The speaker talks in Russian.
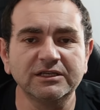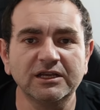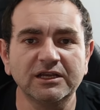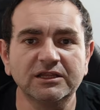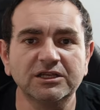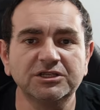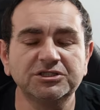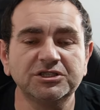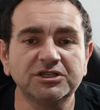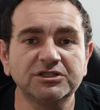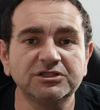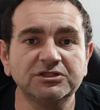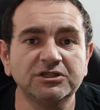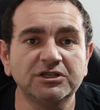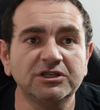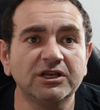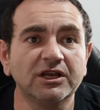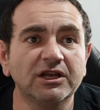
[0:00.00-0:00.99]
где-то через
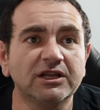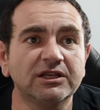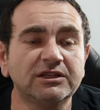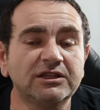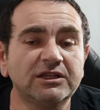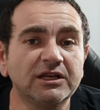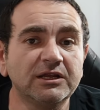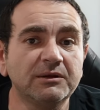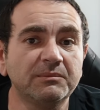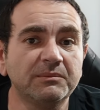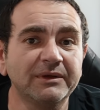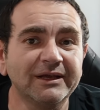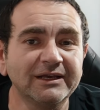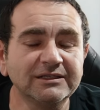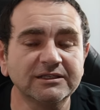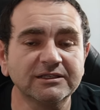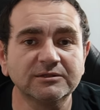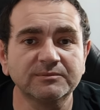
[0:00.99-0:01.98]
недели три
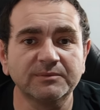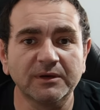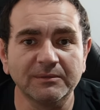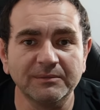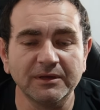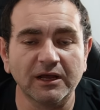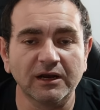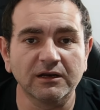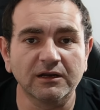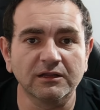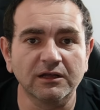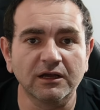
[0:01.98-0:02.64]
месяца примерно,